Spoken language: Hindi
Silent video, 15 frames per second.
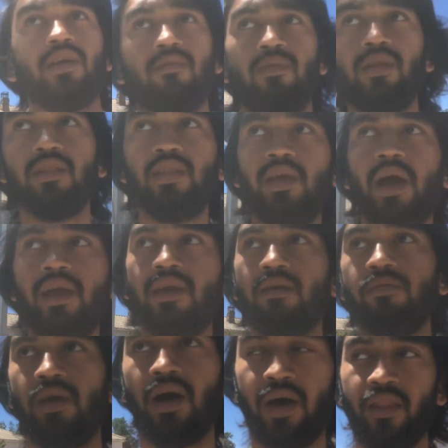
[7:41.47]
से एक बंदी आई
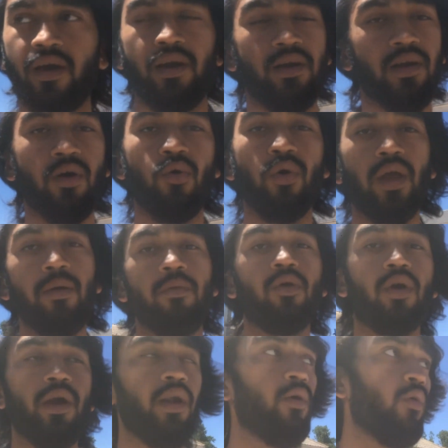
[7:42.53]
अभी आधा घंटा हो गया
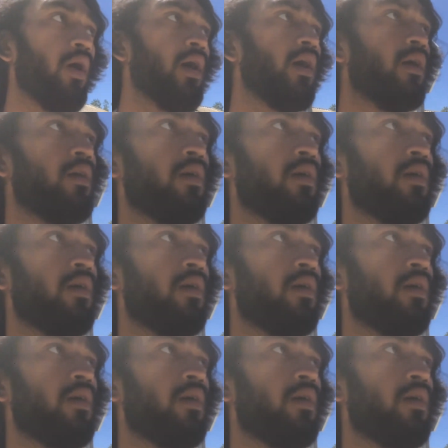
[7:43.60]
मेरे को खड़े हुआ